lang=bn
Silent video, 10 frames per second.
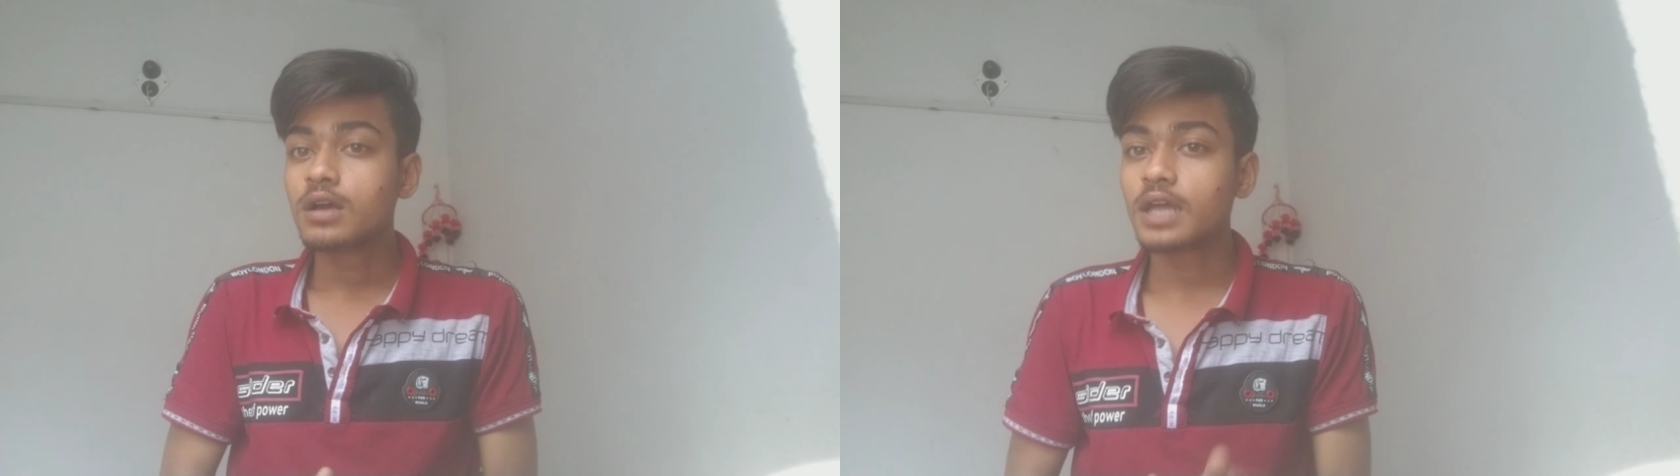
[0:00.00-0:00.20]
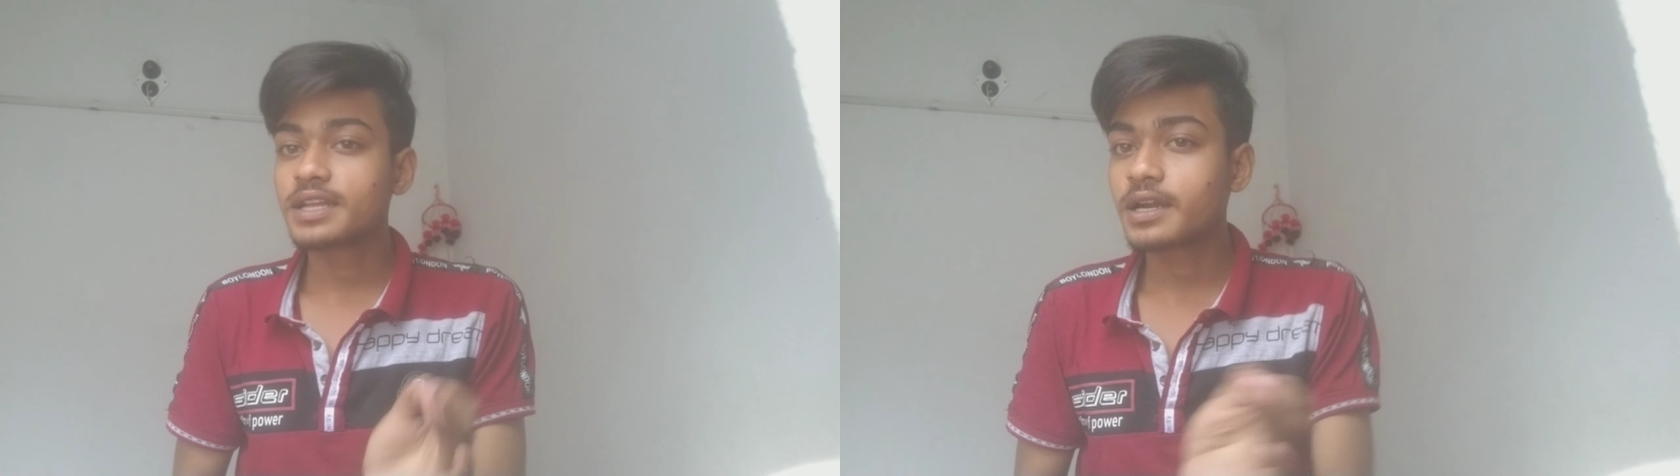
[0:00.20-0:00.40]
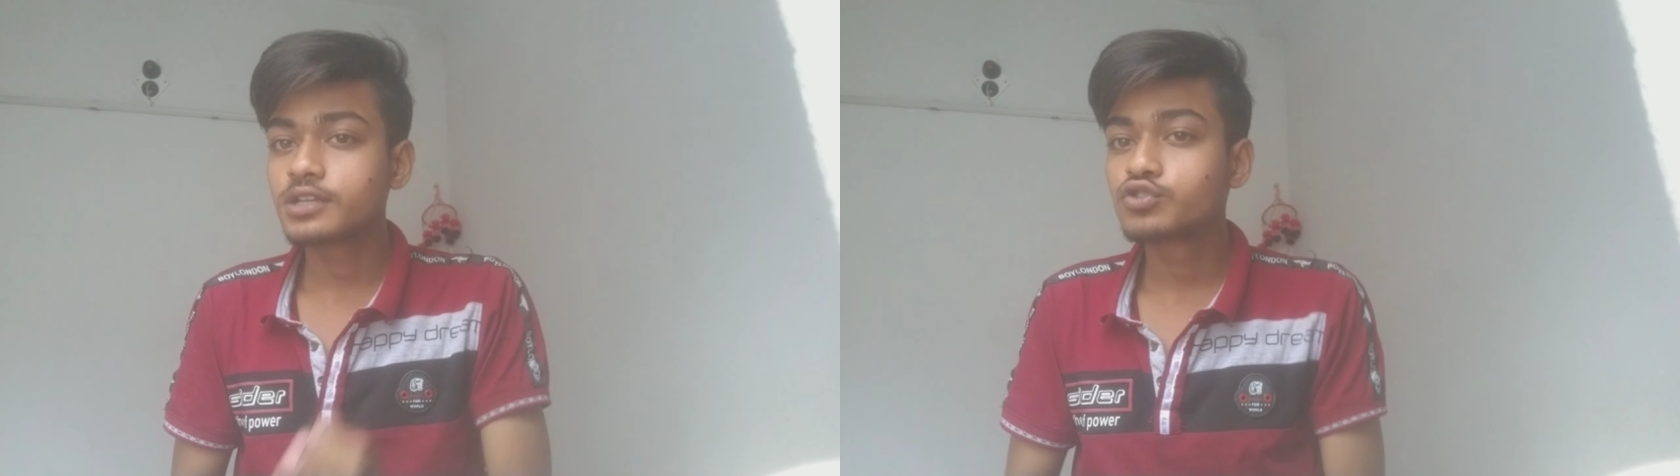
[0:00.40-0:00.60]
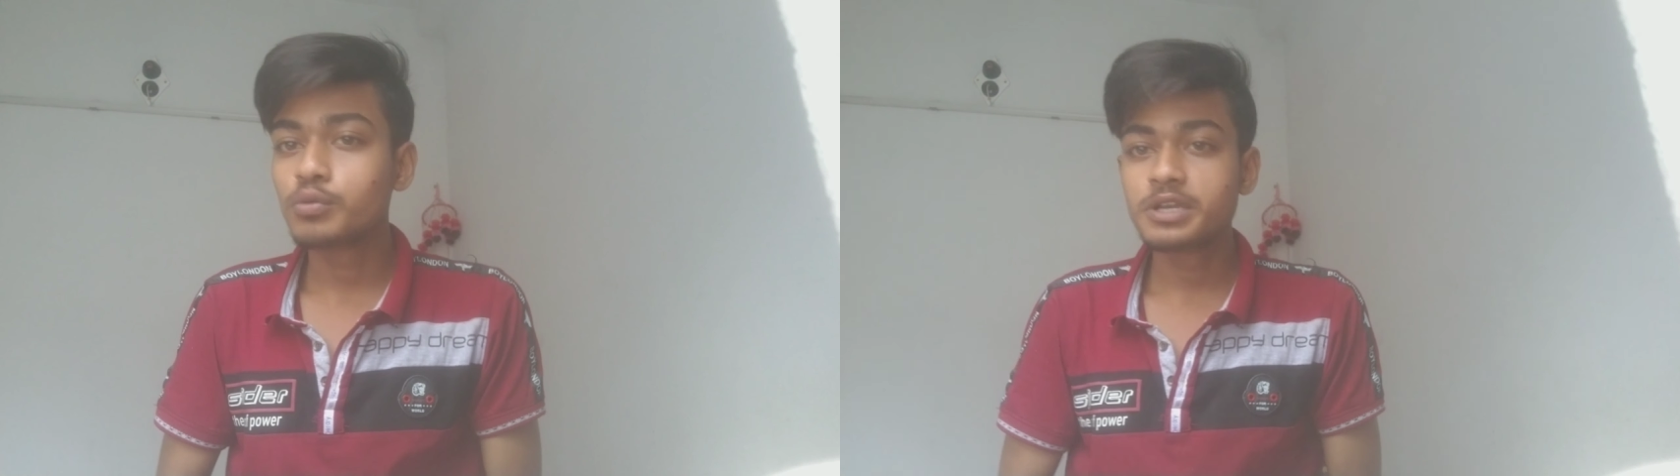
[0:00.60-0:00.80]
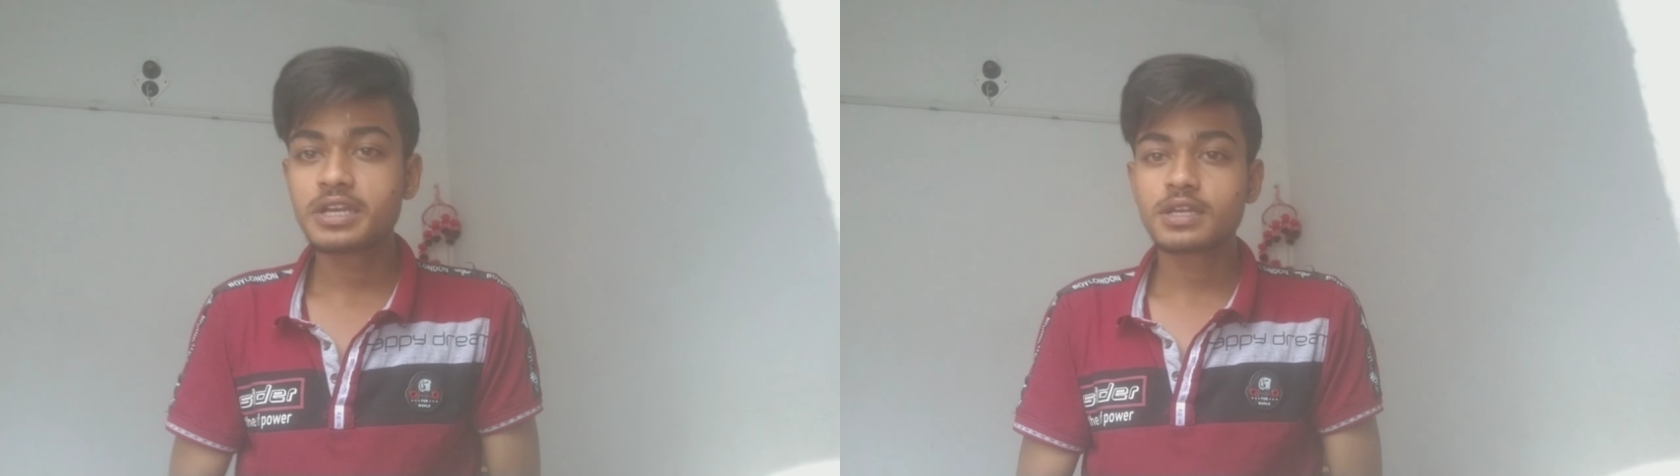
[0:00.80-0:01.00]
আধার কার্ডের
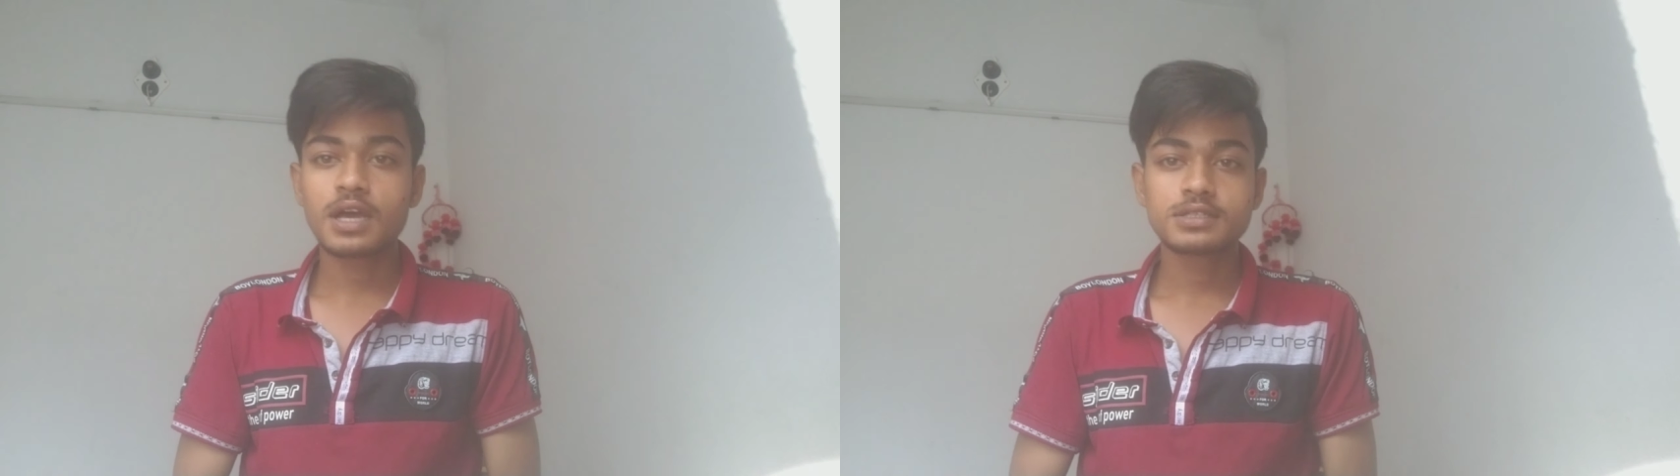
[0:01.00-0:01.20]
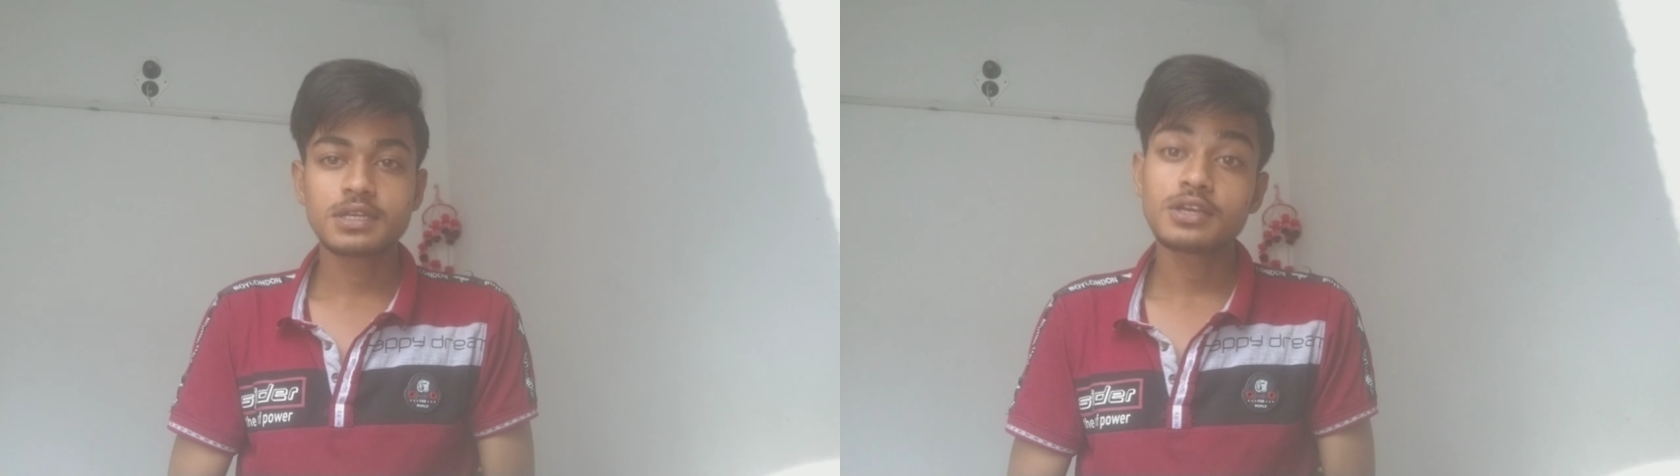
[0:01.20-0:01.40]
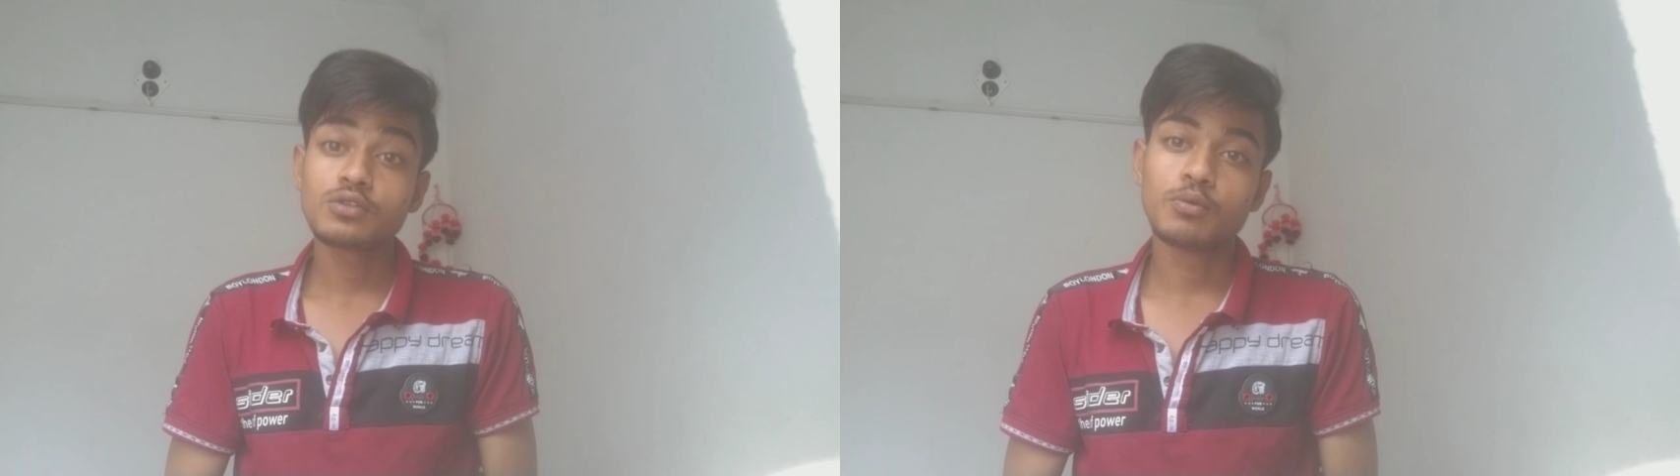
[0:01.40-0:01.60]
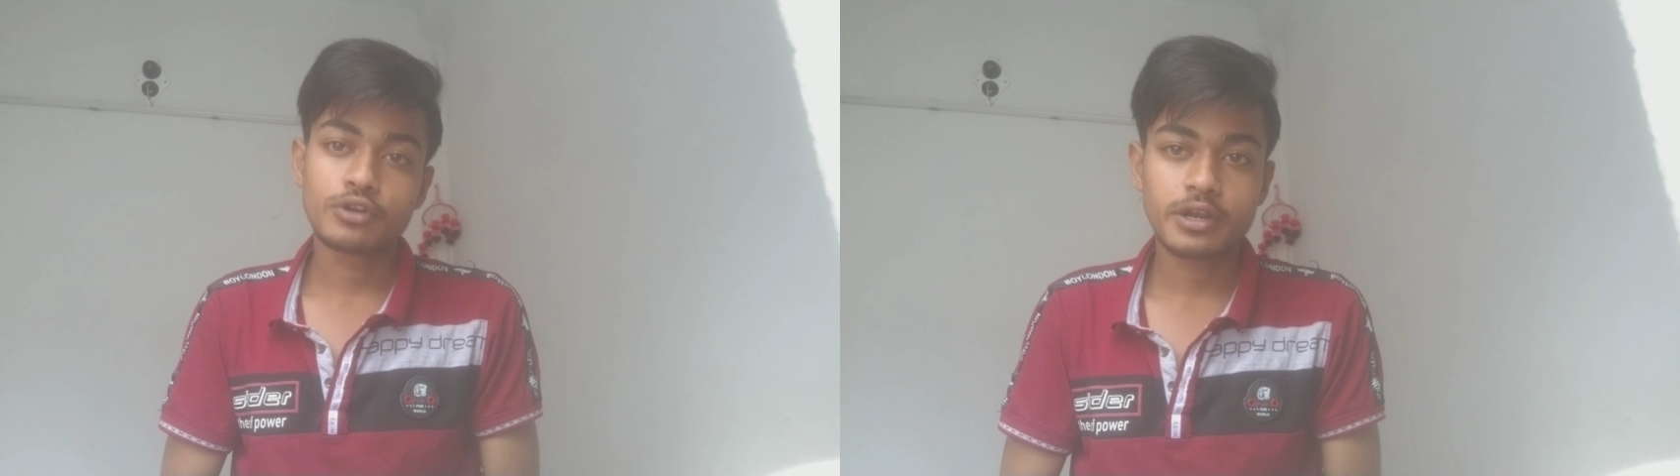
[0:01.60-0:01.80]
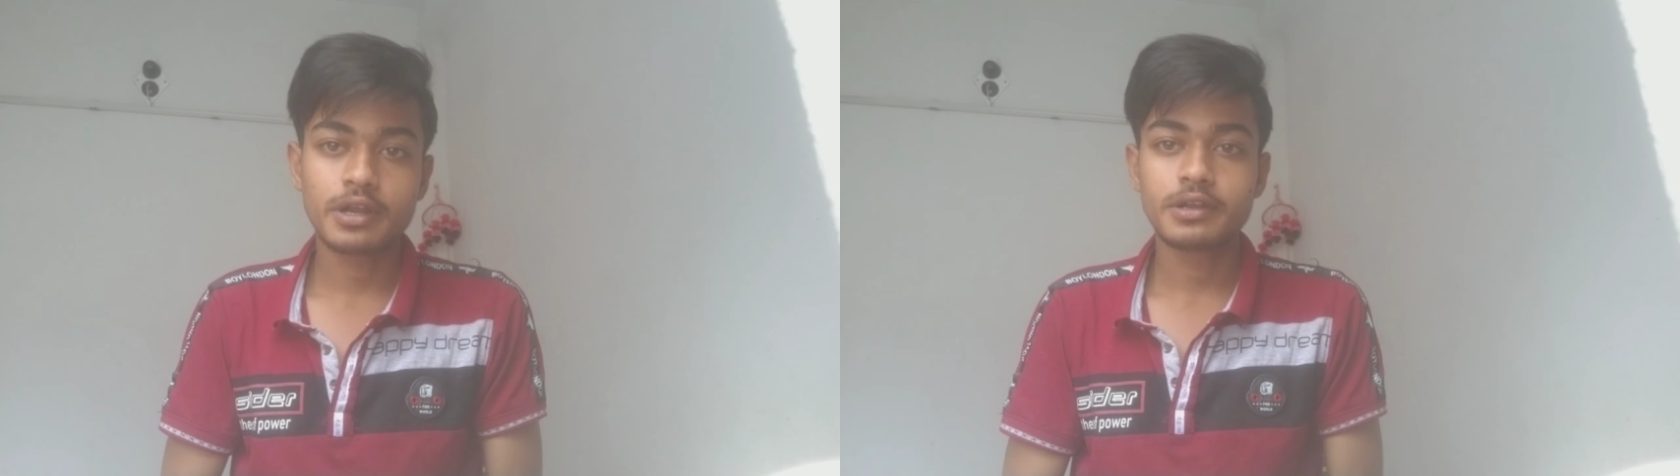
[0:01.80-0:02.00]
ছবি ঠিকঠাক আসেনি কিন্তু
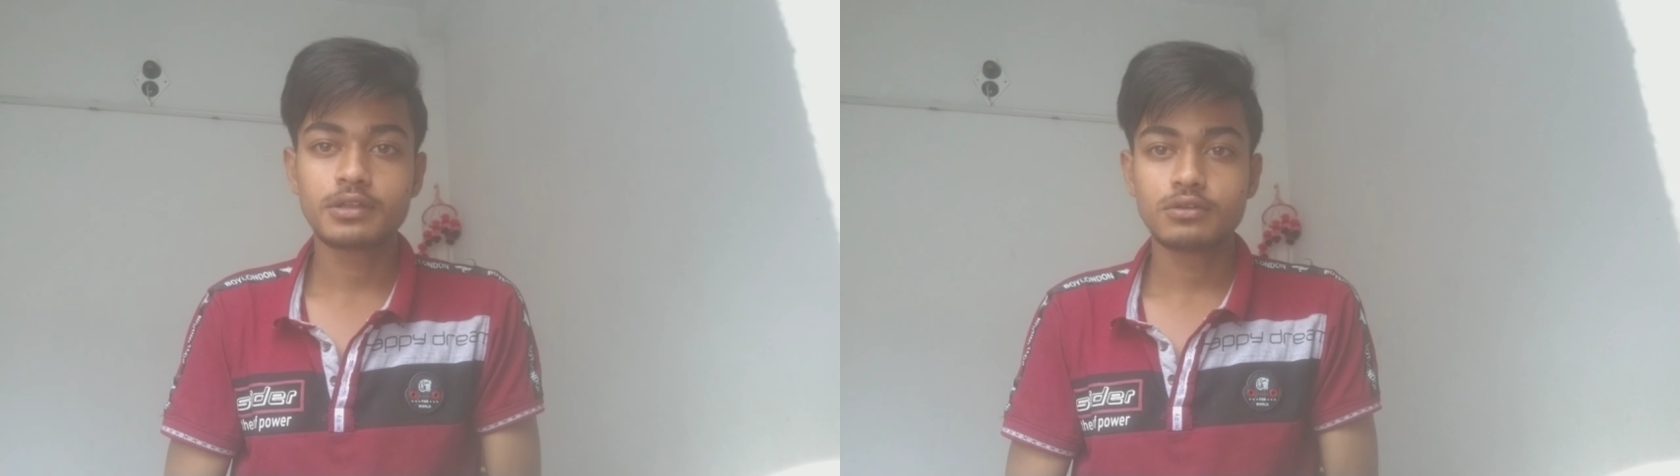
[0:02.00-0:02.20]
ভোটার কার্ড নিয়ে